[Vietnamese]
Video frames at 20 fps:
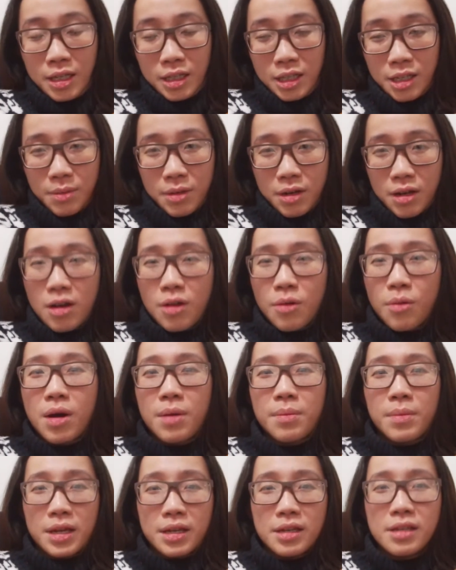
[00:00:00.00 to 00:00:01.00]
thì mình nói là qua
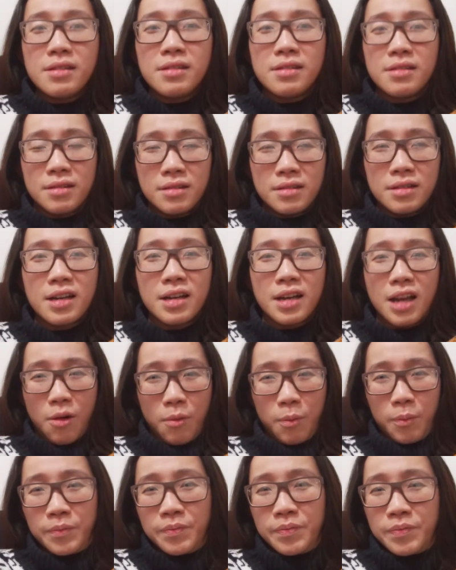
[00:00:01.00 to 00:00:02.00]
Mỹ nên
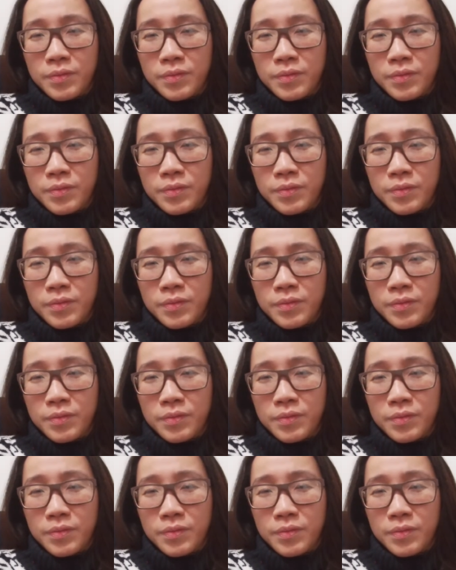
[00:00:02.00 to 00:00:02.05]
học